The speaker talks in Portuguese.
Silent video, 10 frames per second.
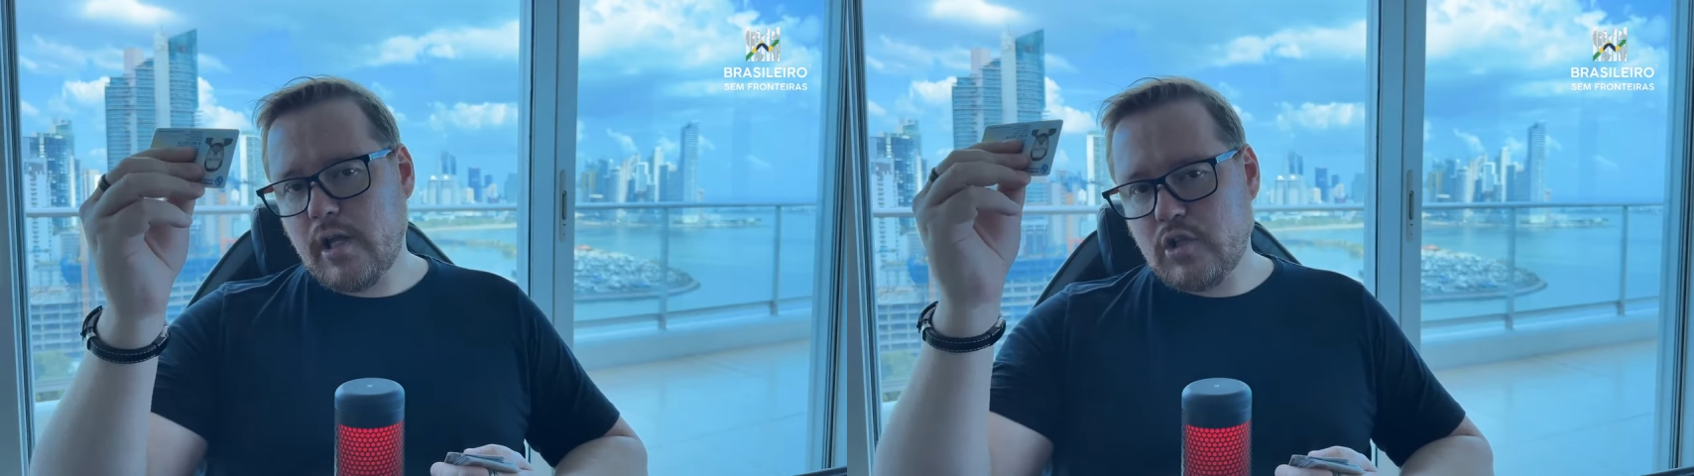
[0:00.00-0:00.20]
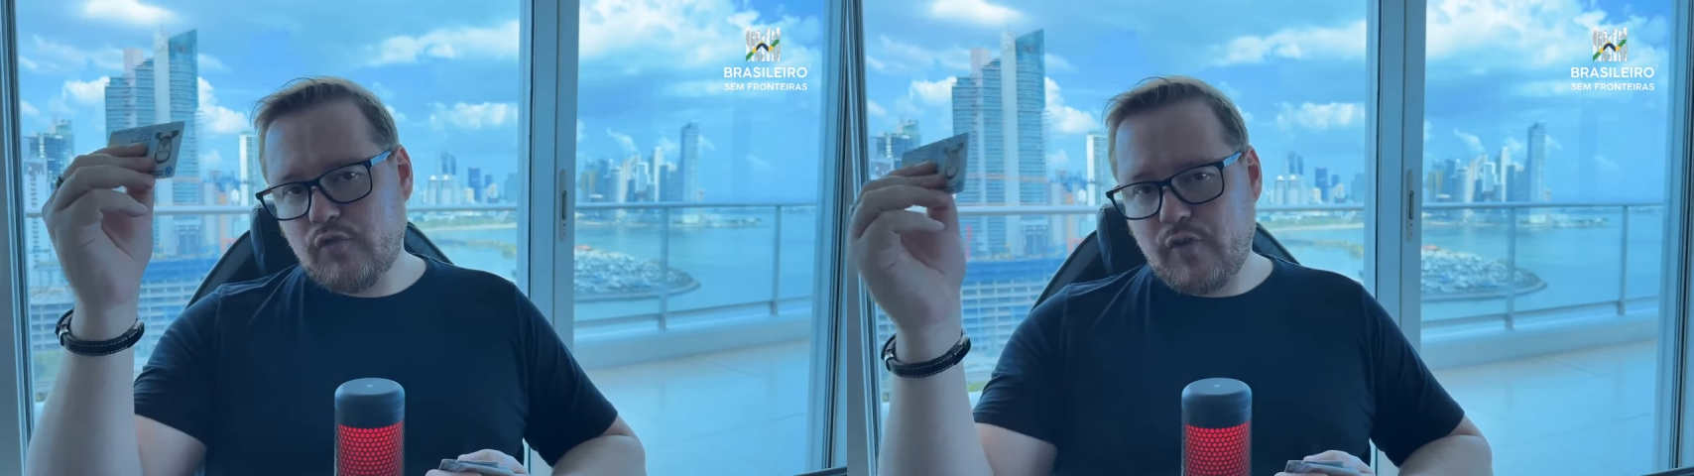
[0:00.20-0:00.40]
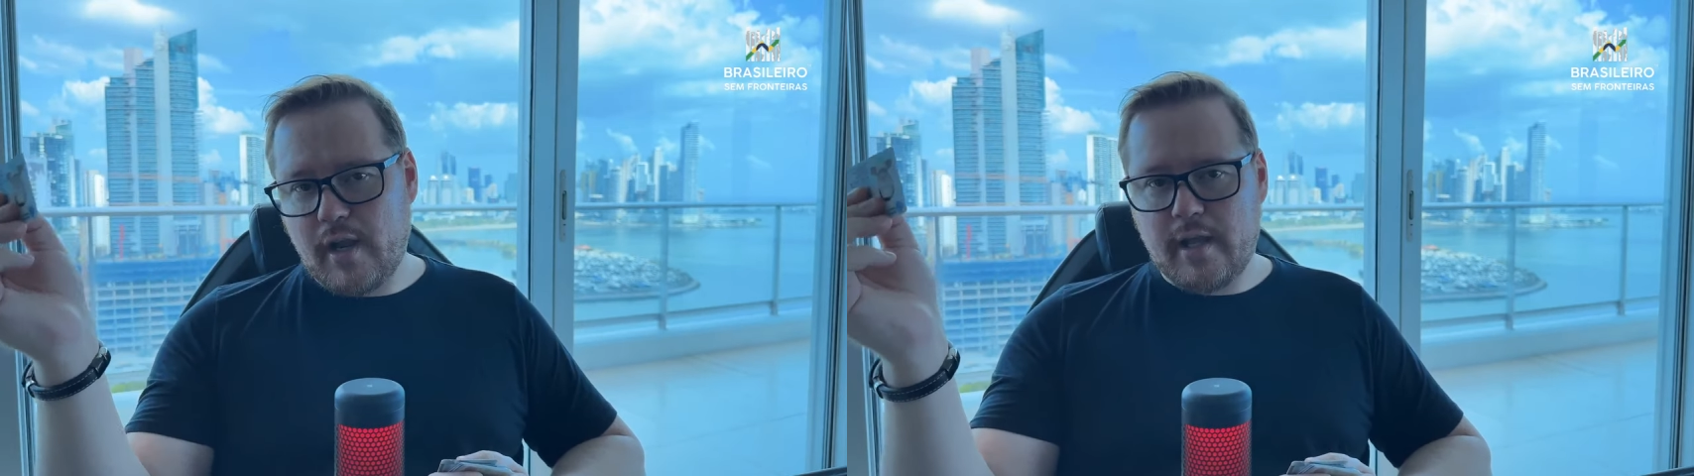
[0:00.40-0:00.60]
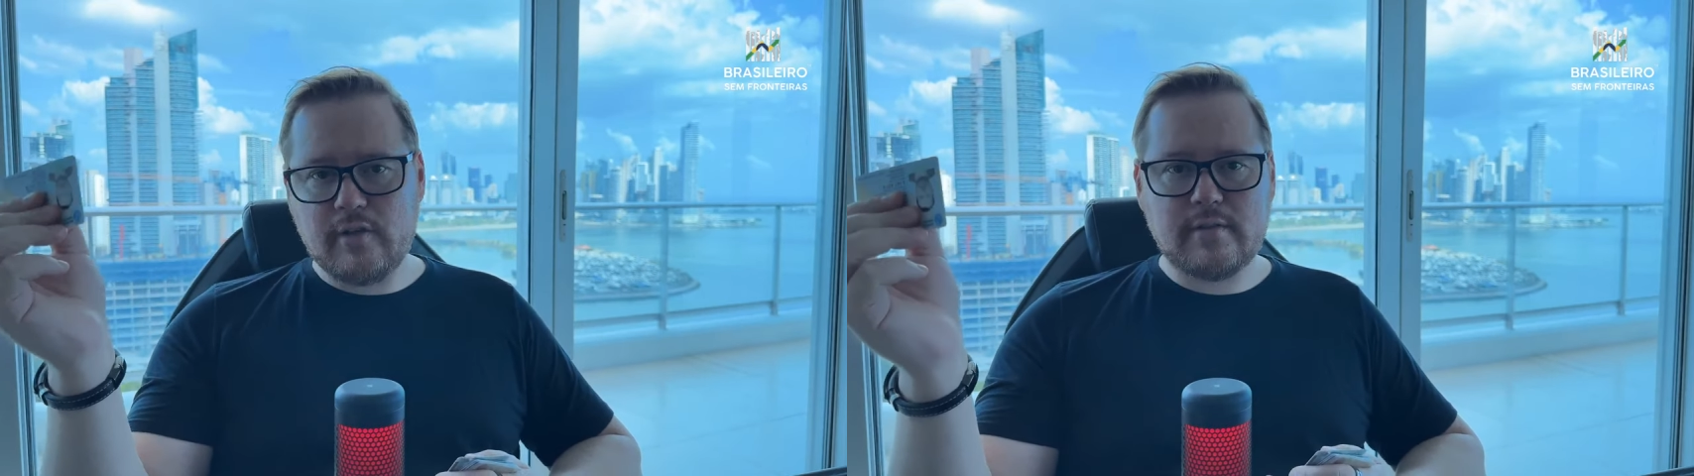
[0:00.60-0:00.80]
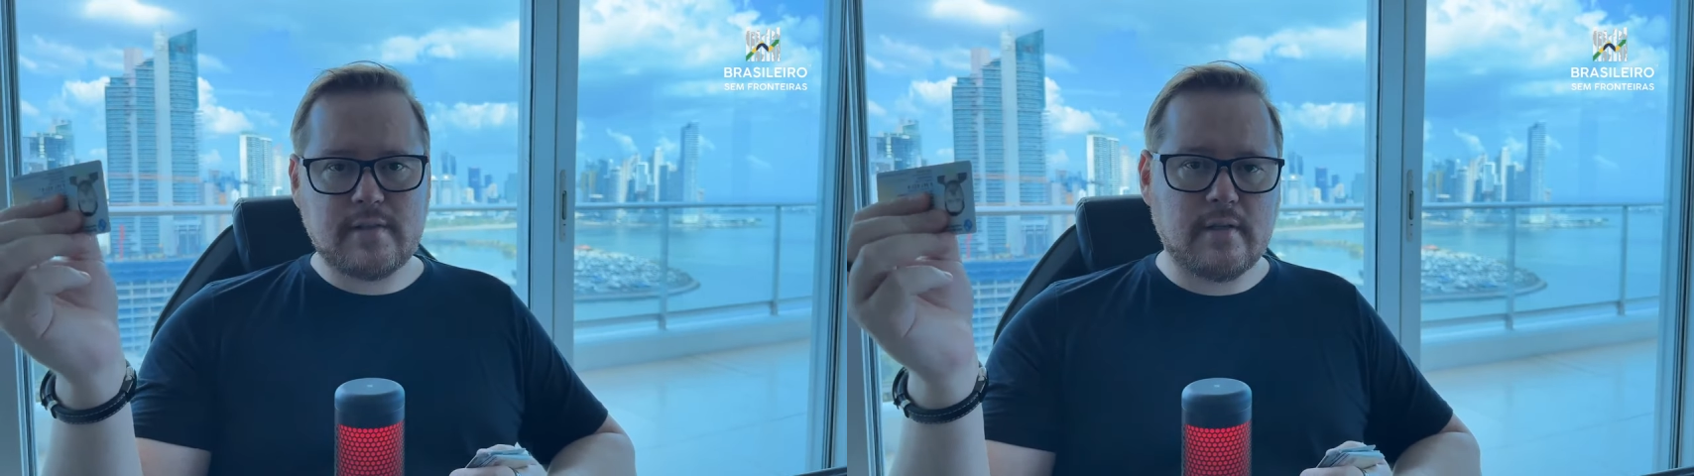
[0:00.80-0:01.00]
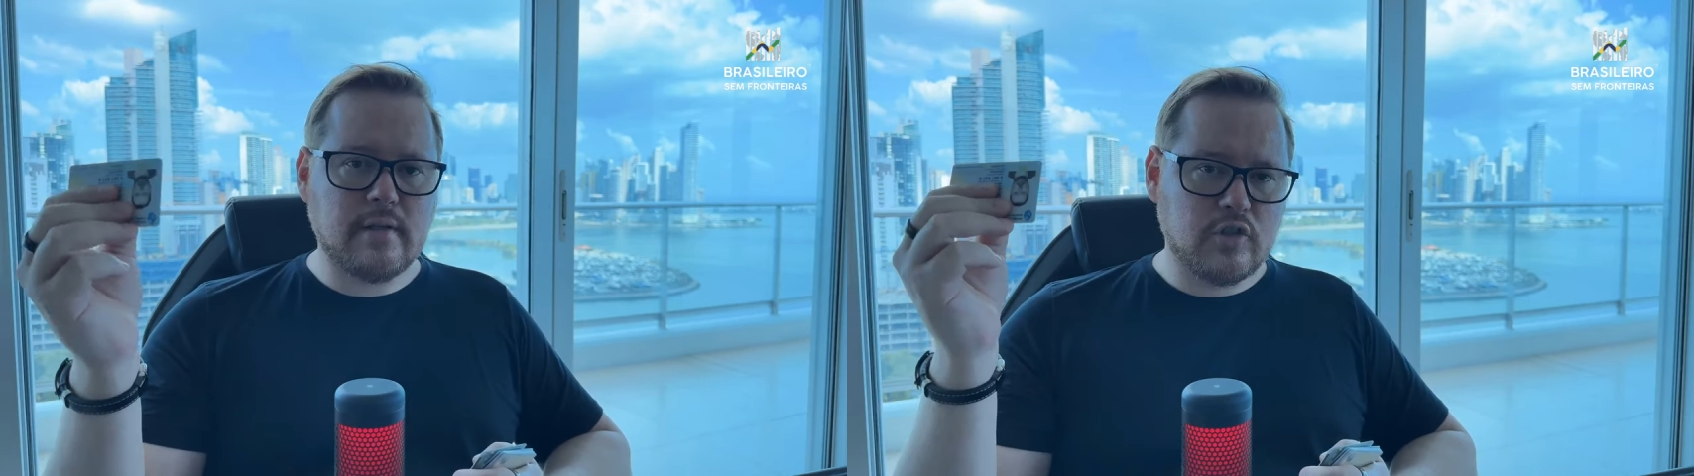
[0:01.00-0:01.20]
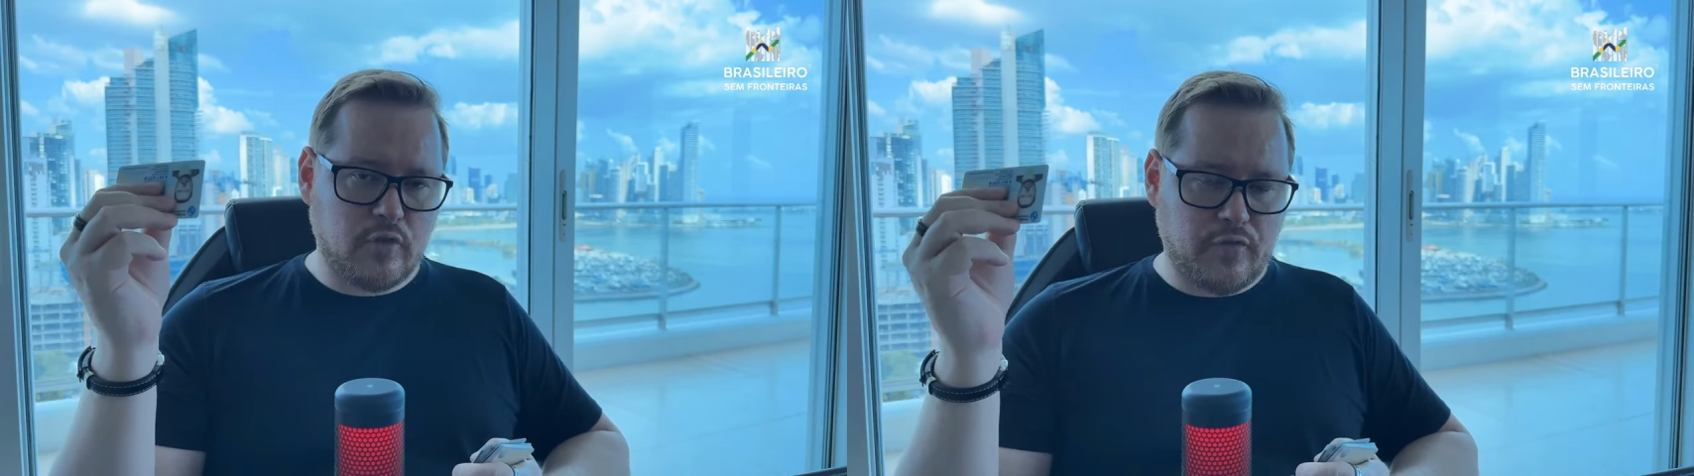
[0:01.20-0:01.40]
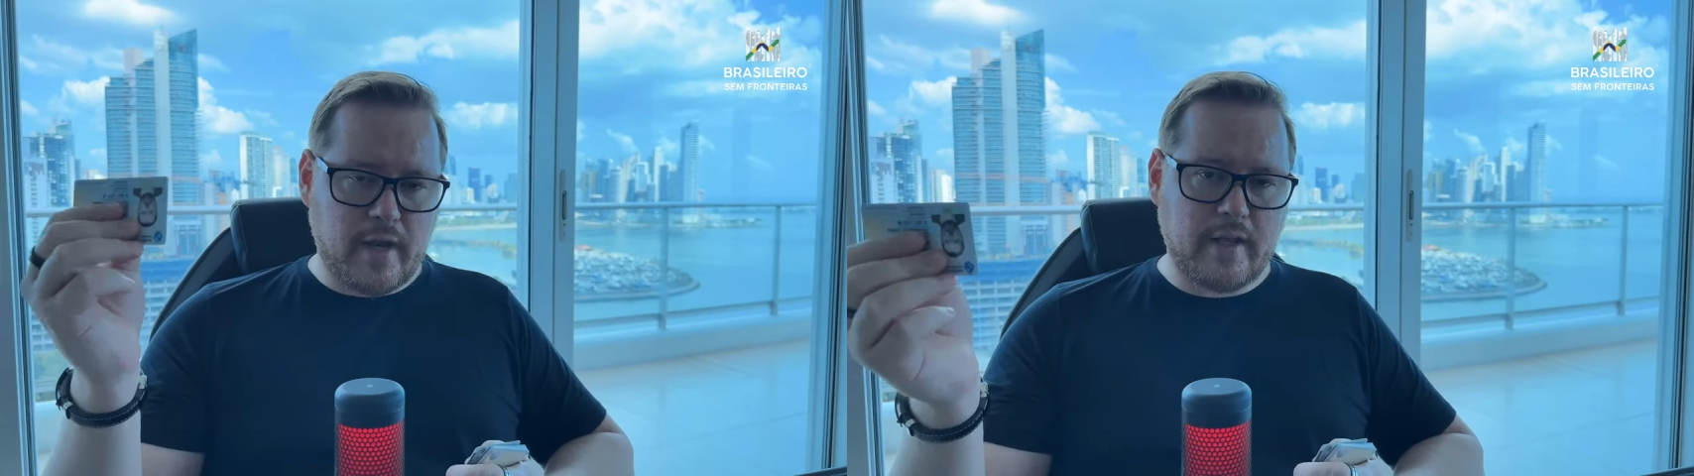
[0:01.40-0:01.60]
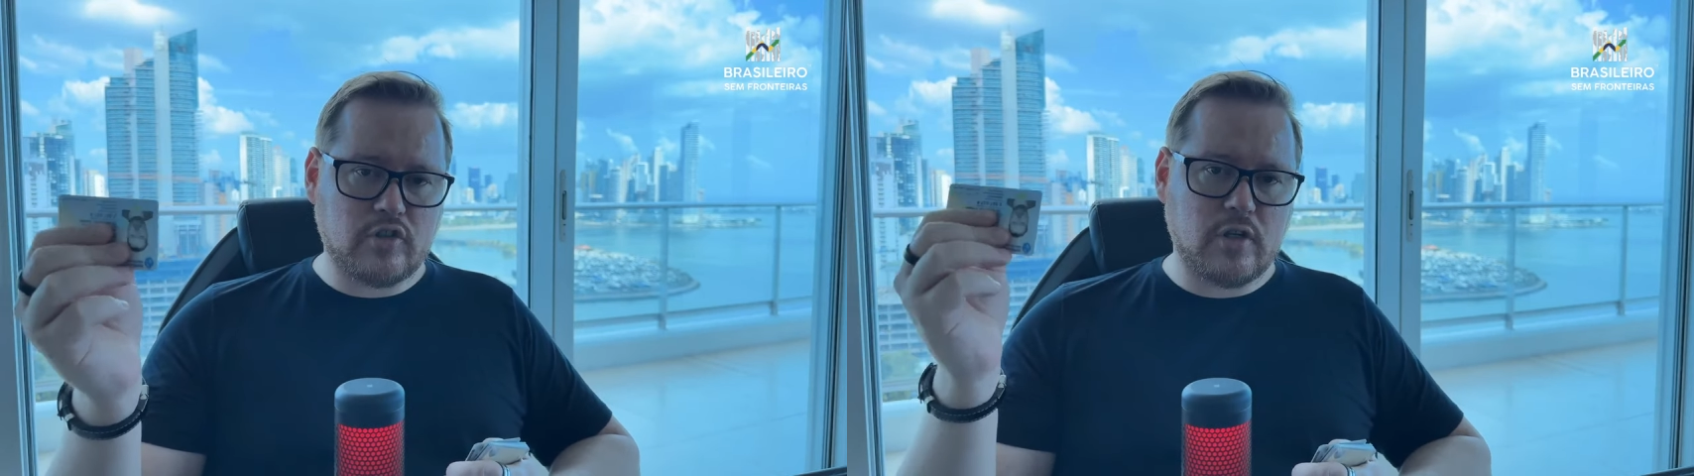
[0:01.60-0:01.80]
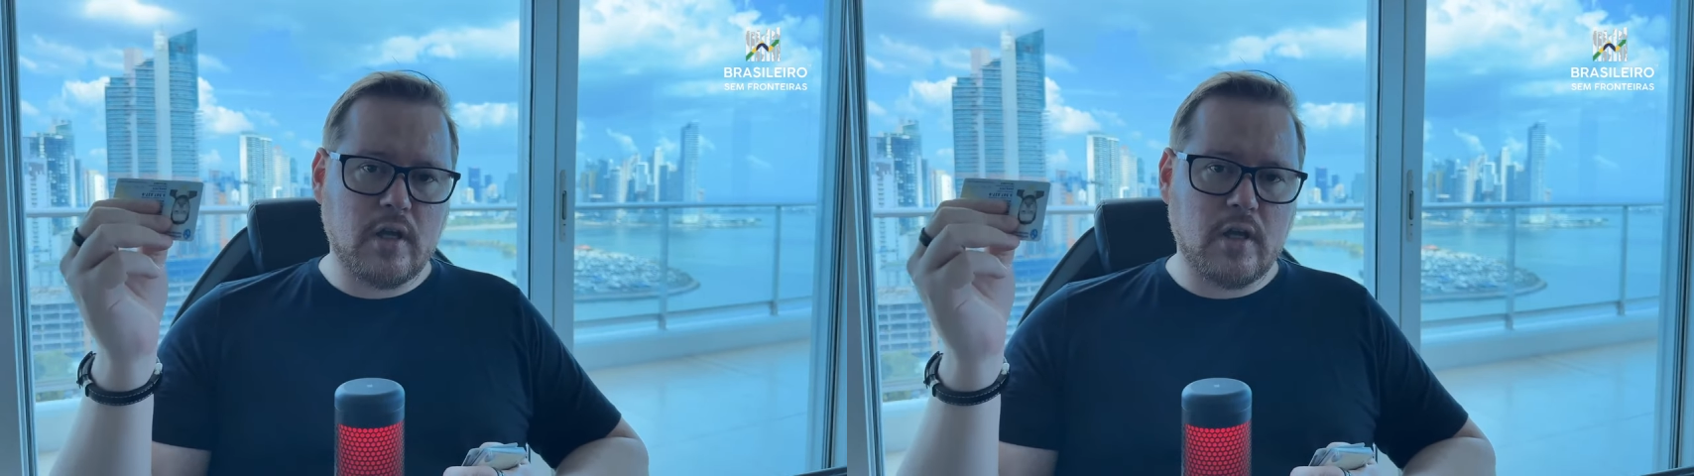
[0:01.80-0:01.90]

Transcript: e diferença, diferente